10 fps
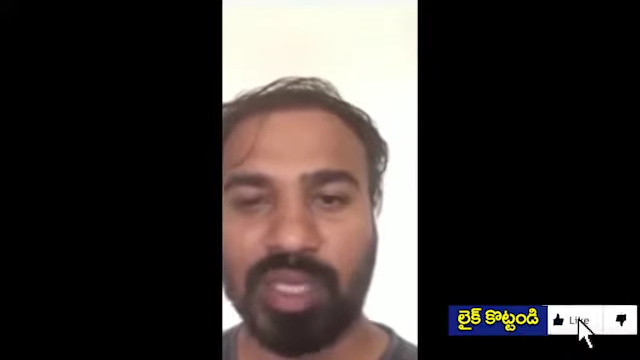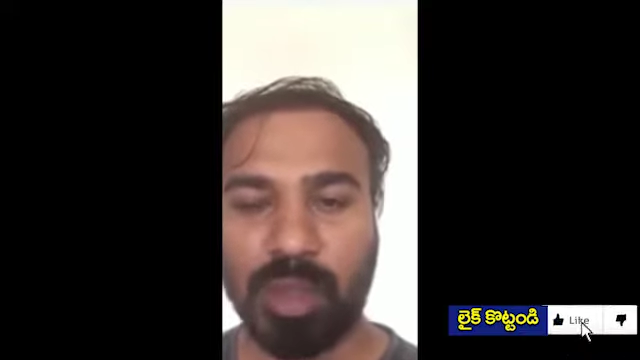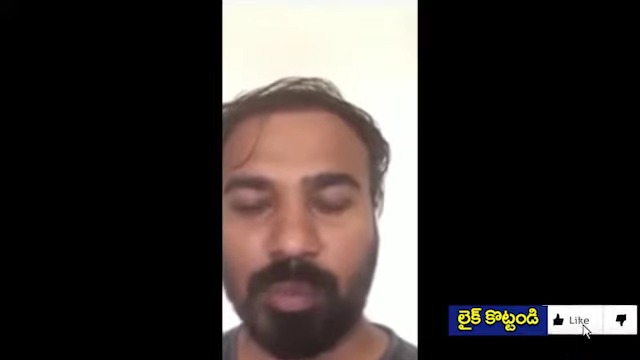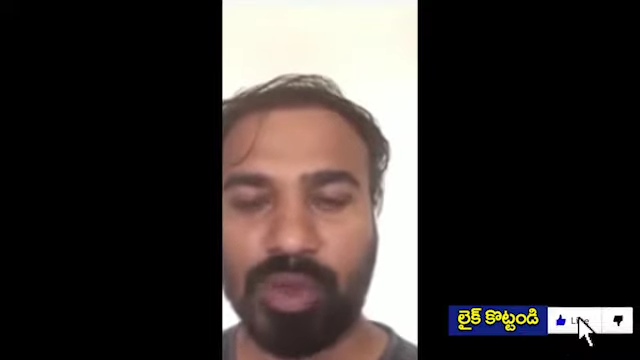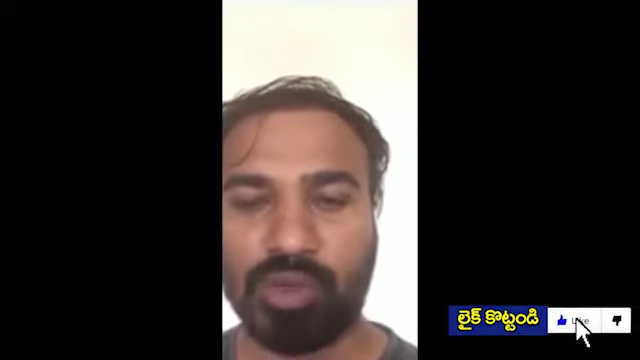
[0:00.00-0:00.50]

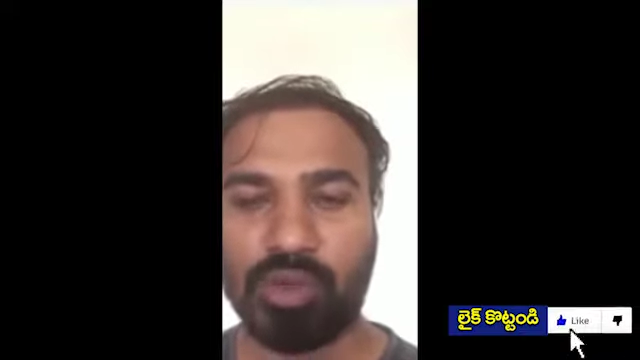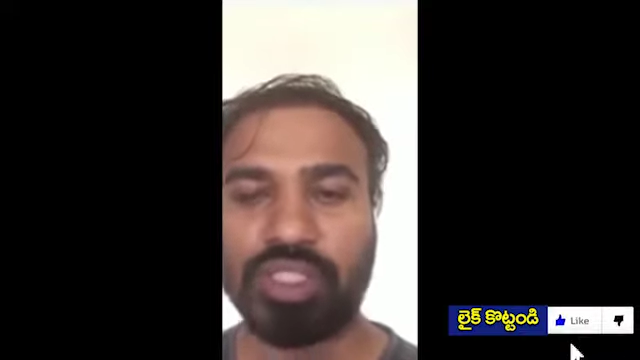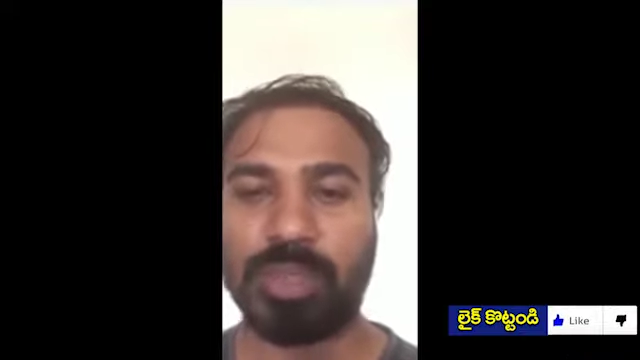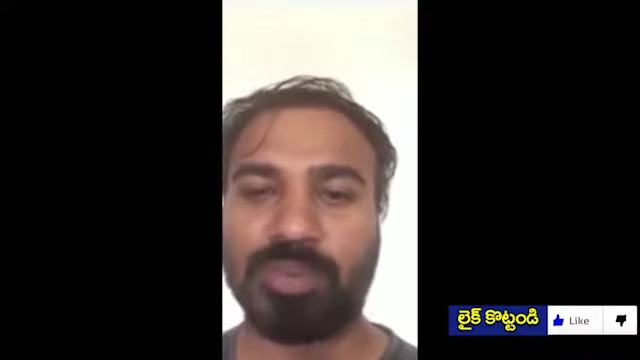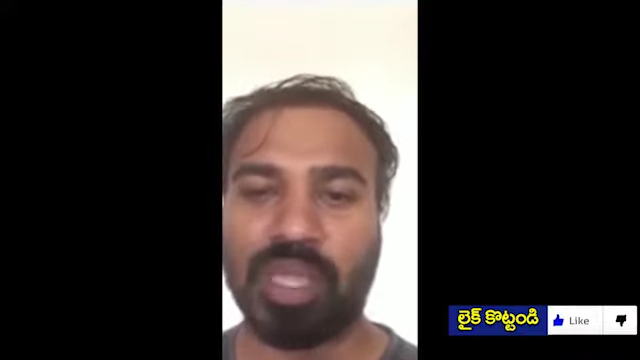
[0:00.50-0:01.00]
పది
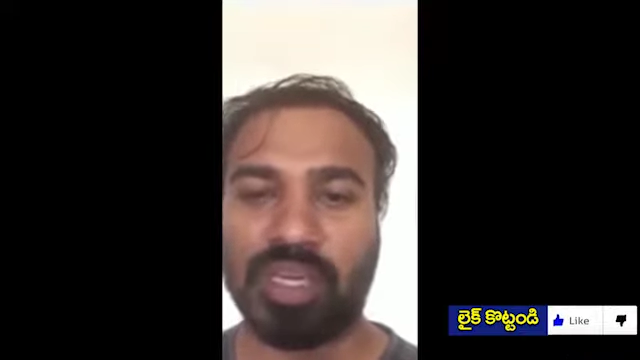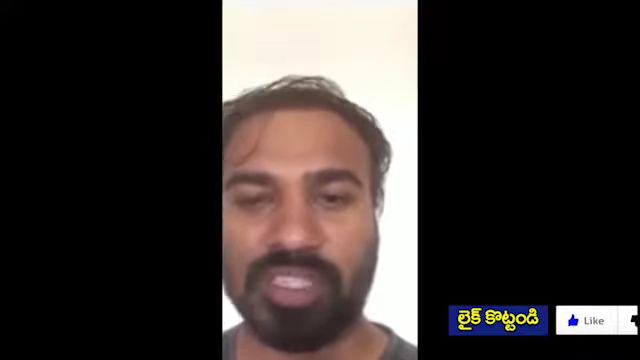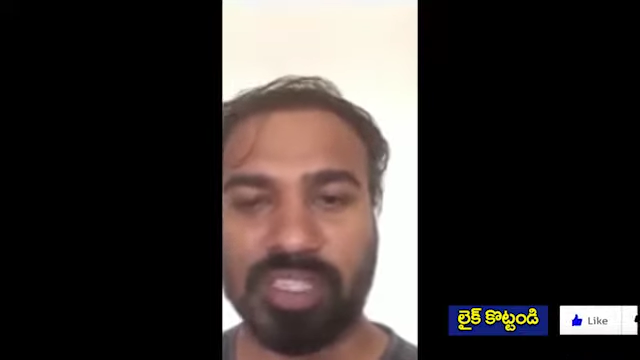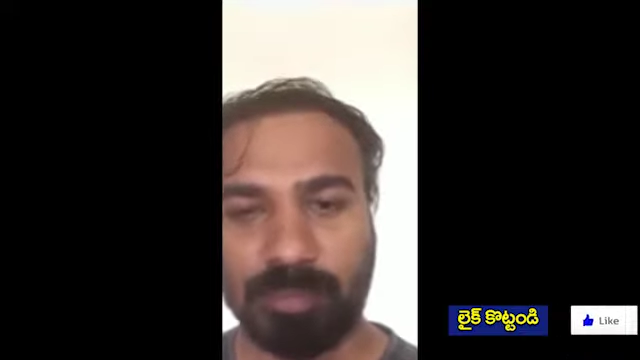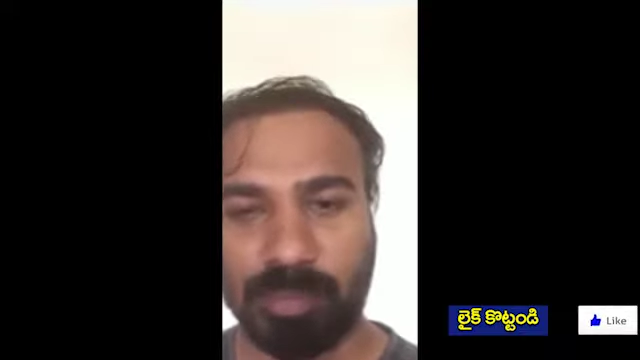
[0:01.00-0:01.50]
అమ్మకు
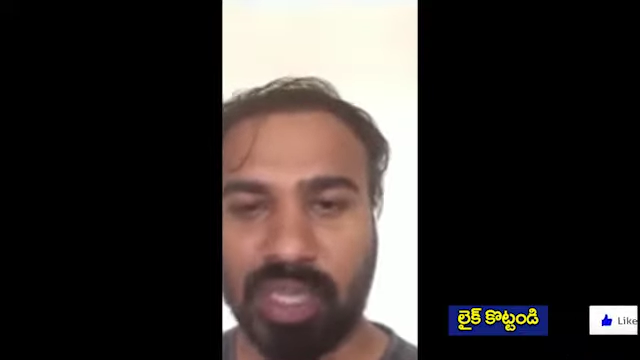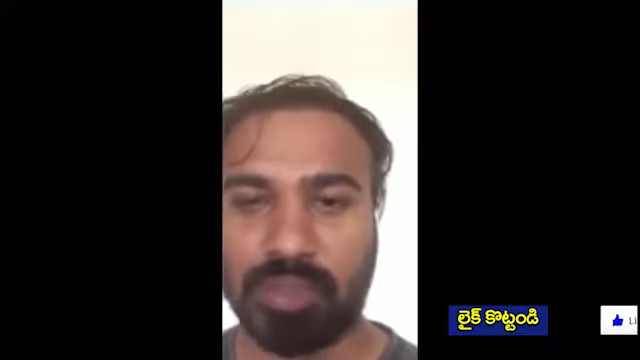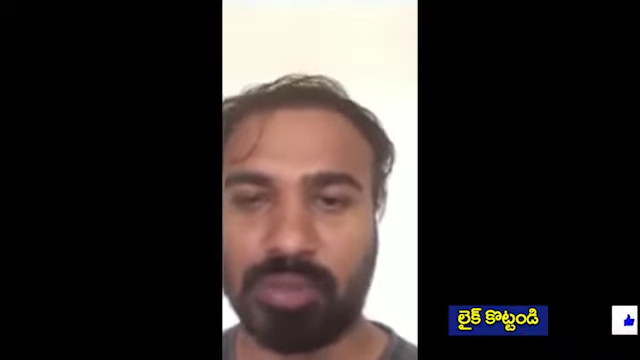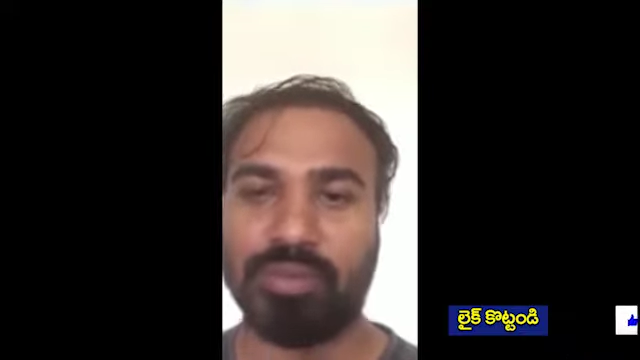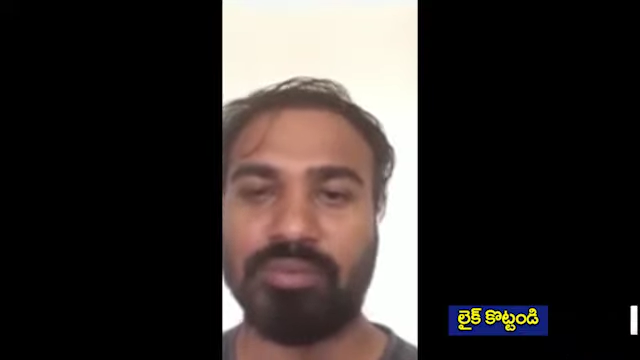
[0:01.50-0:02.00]
చెప్తానని
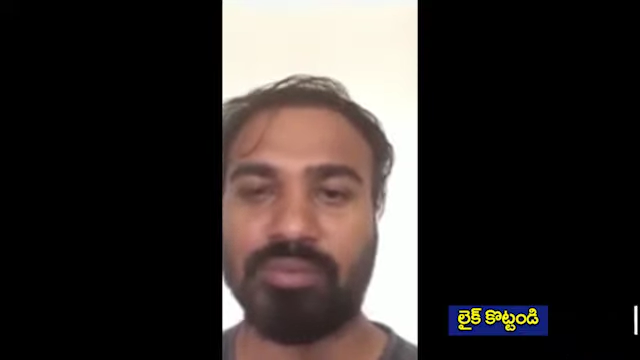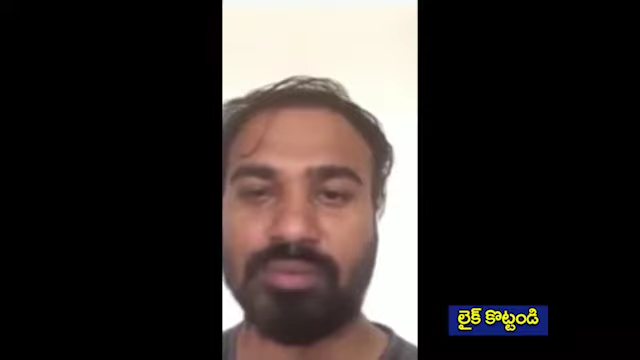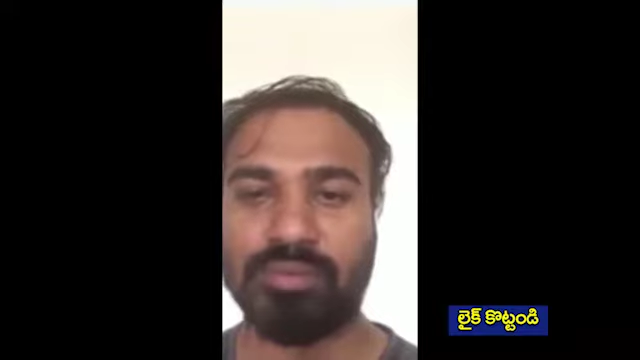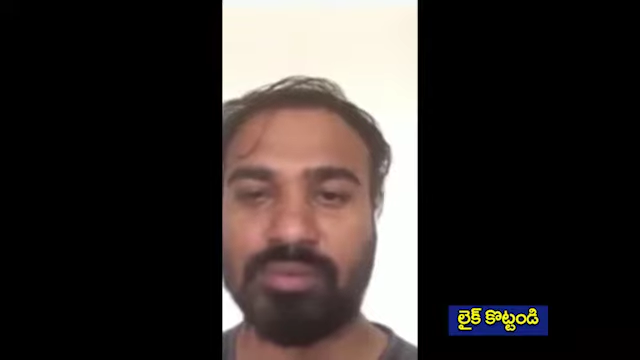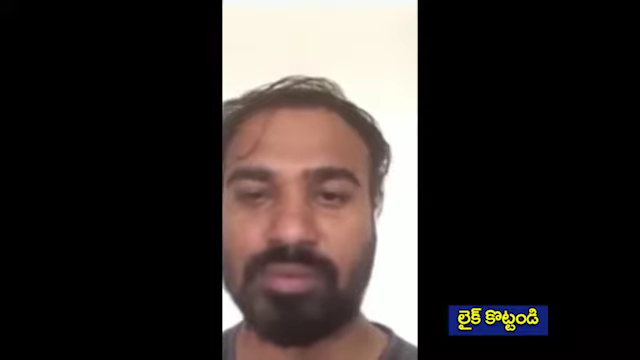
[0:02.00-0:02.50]
చెప్పారు
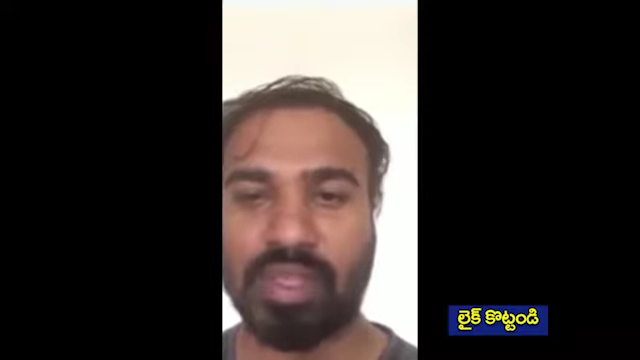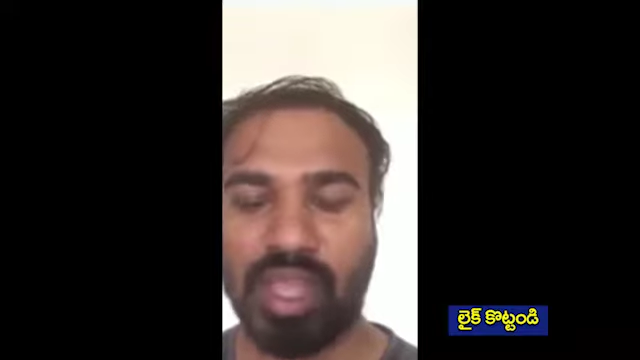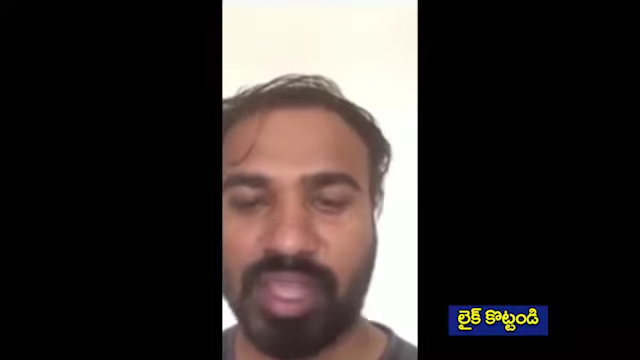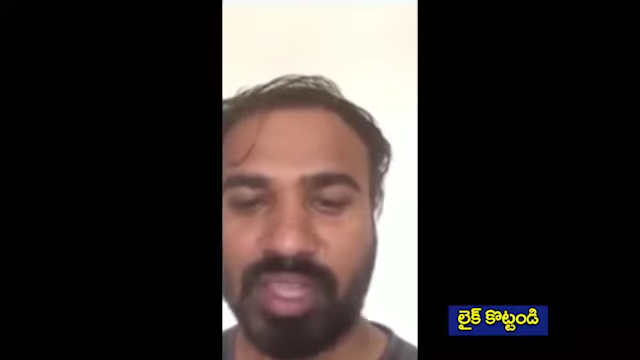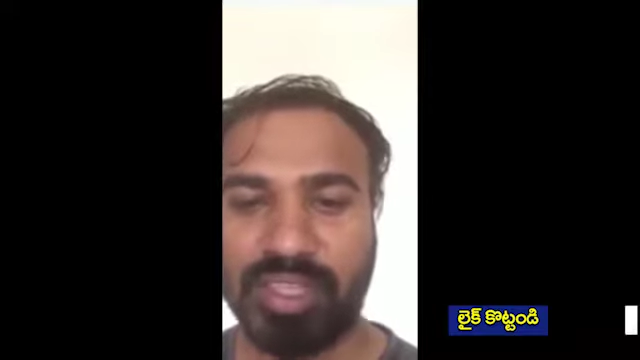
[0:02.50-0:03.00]

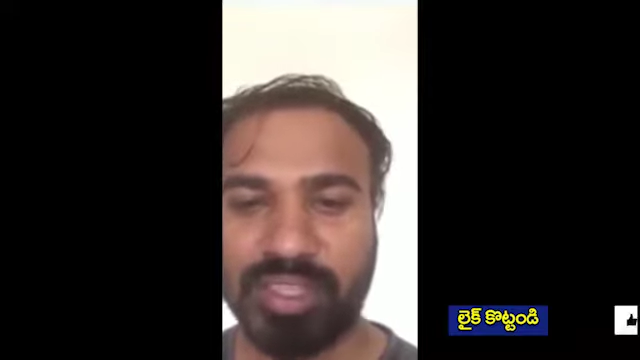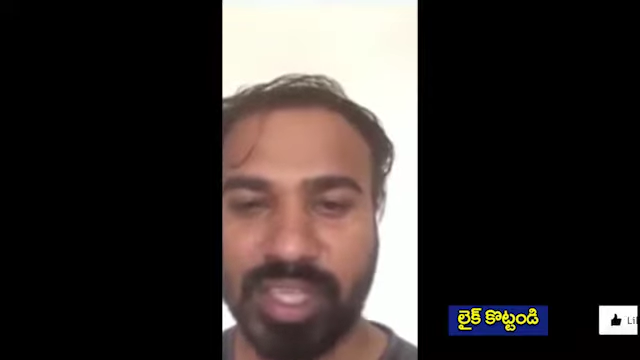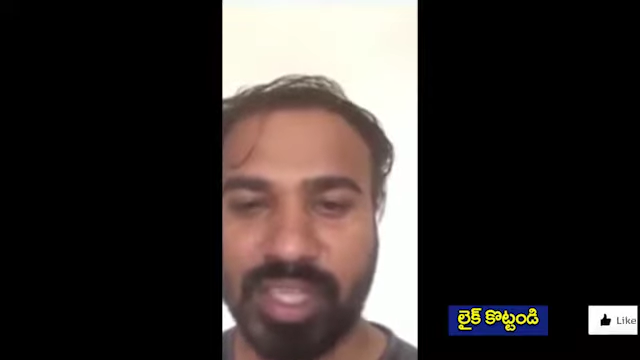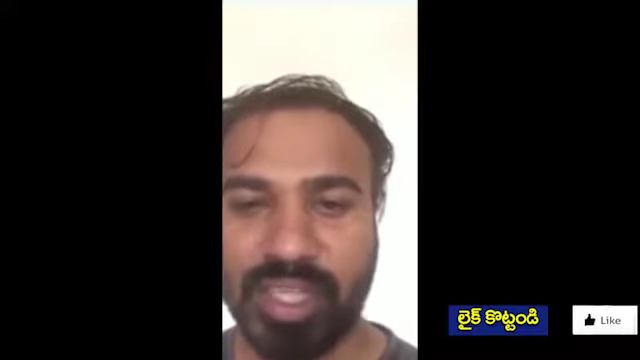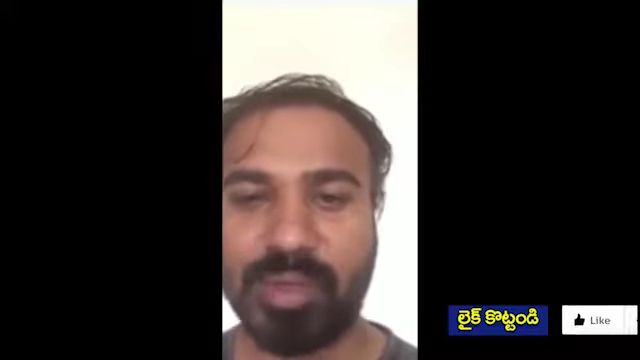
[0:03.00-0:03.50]

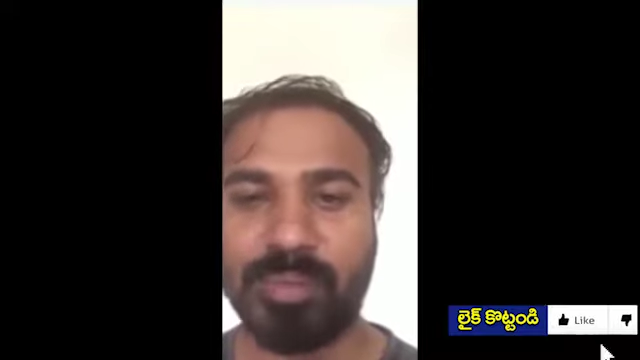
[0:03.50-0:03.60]
అయితే